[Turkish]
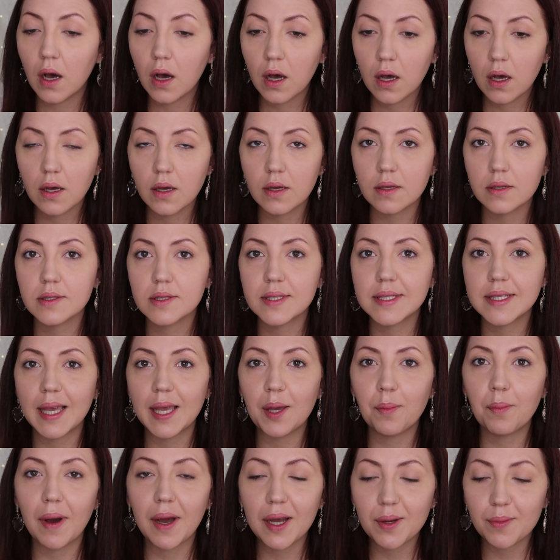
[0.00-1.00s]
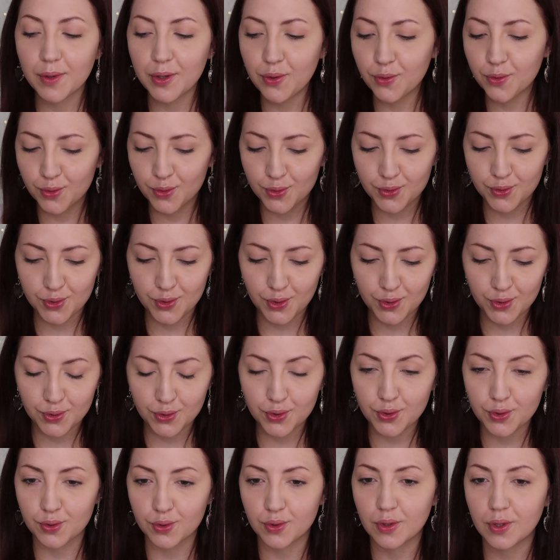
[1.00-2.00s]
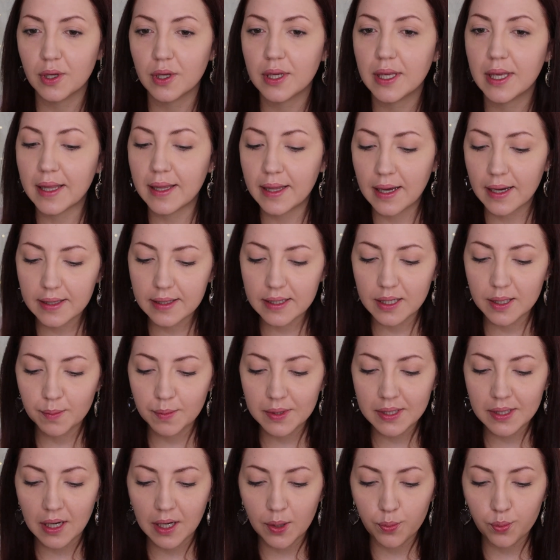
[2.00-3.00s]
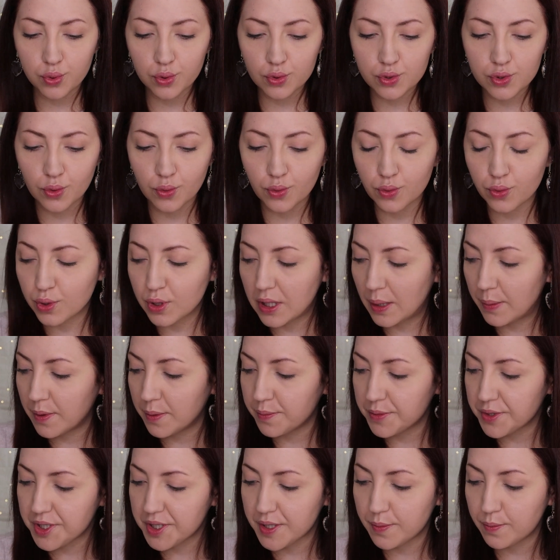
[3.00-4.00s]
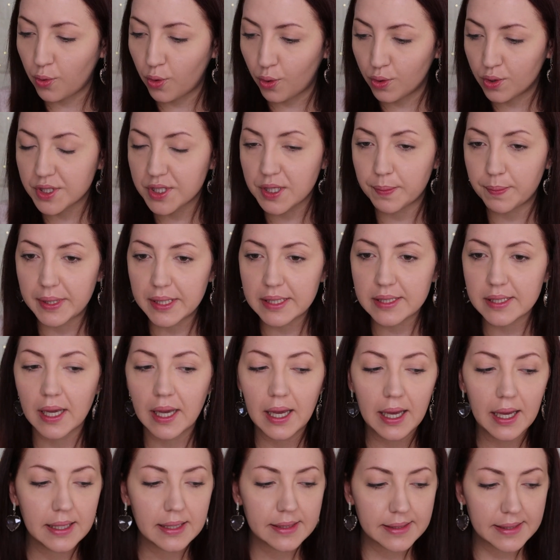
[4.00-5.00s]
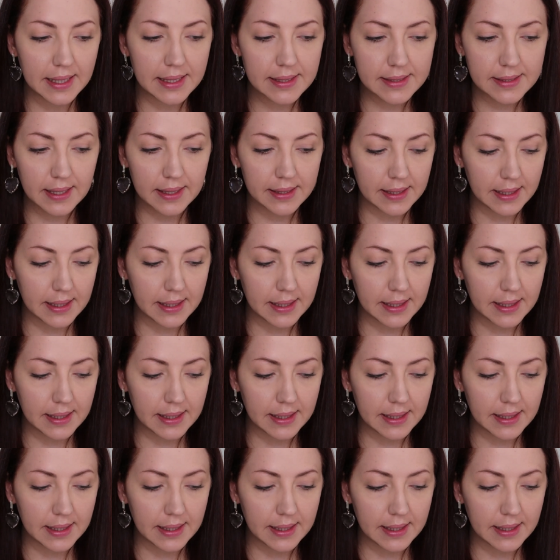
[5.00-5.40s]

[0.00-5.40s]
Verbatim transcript: Ah şeye bakmayı unuttuk durun. Yanaklarıma daha pudra uygulamamıştım. Önce bir test